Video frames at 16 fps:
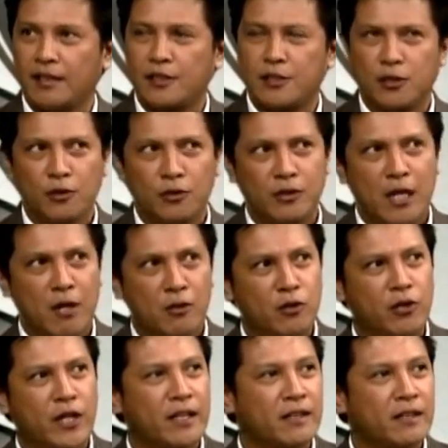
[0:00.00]
So, now
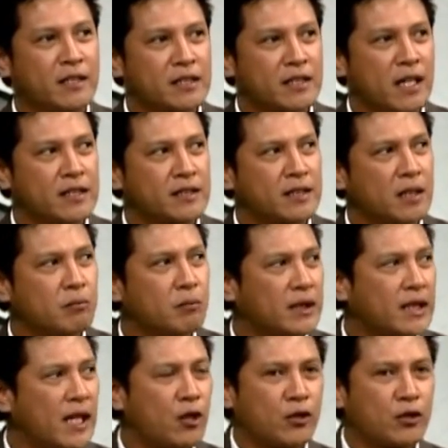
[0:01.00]
you can discuss saan
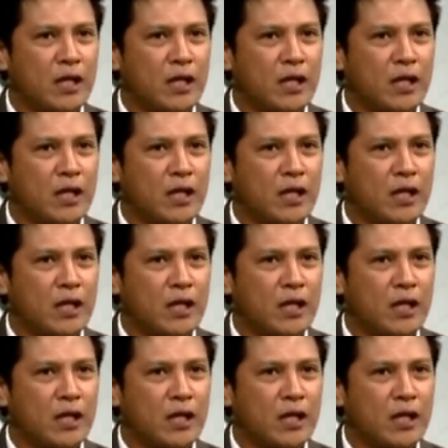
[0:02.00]
ba tayo